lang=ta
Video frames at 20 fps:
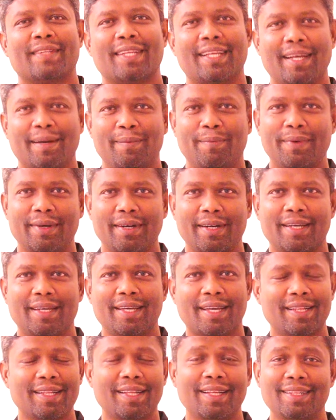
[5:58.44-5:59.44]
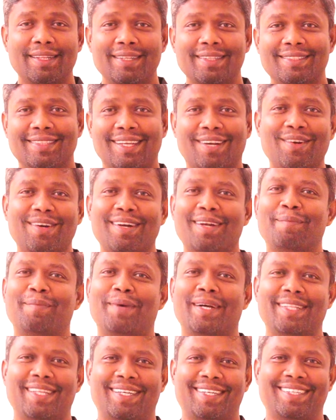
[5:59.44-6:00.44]
எங்கள் அப்பா இறந்த அந்த தருணம்
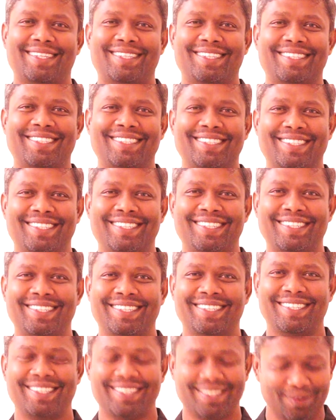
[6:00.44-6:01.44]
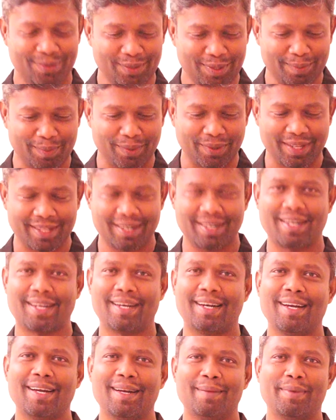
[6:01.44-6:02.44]
நான் பார்த்தேன் உயிர் போகிறத நான்
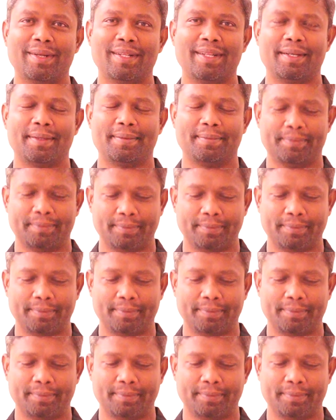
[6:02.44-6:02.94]
கண்ணில் பார்த்தேன்